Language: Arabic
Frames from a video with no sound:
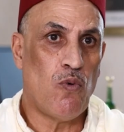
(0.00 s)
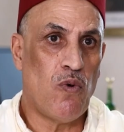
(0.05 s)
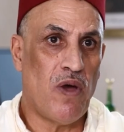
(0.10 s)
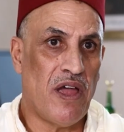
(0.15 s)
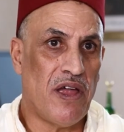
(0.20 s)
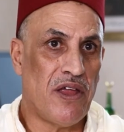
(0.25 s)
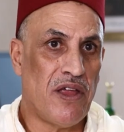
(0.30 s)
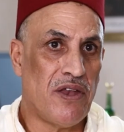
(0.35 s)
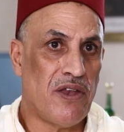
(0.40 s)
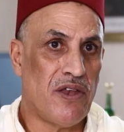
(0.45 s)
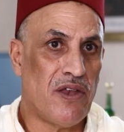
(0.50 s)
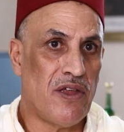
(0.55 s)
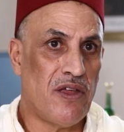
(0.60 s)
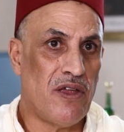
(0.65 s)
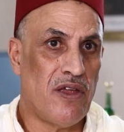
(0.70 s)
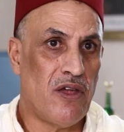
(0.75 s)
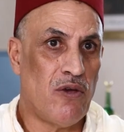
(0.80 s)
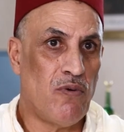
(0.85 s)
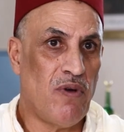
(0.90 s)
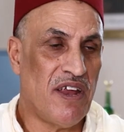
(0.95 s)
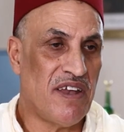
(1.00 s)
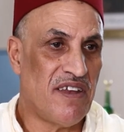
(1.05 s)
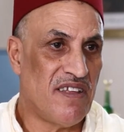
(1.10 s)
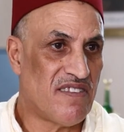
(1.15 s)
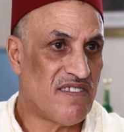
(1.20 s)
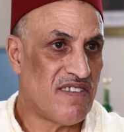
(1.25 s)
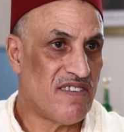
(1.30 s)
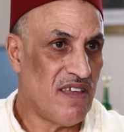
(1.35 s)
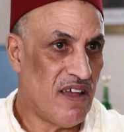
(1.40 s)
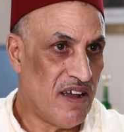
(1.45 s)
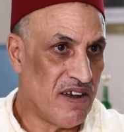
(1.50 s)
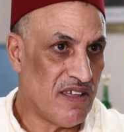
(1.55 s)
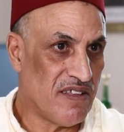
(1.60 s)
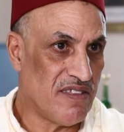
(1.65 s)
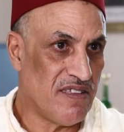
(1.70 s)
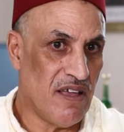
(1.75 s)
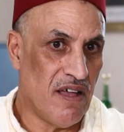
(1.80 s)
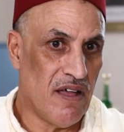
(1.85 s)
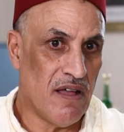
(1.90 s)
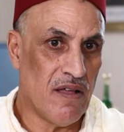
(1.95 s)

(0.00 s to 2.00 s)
وعن آه، وحدة أراضيها